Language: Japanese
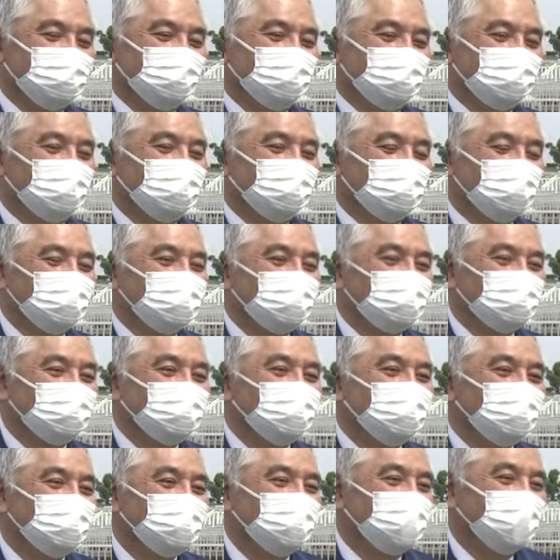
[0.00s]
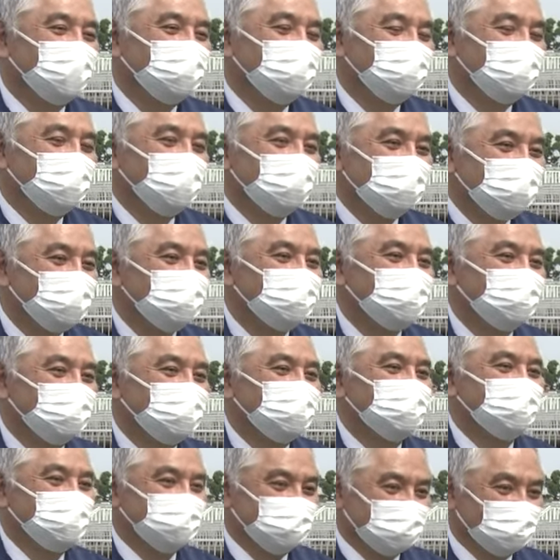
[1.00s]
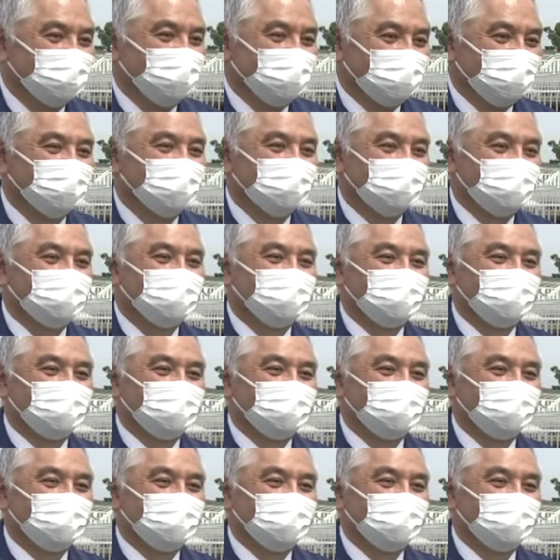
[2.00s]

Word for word: とご協力の方をお願いできればと思ってます。はい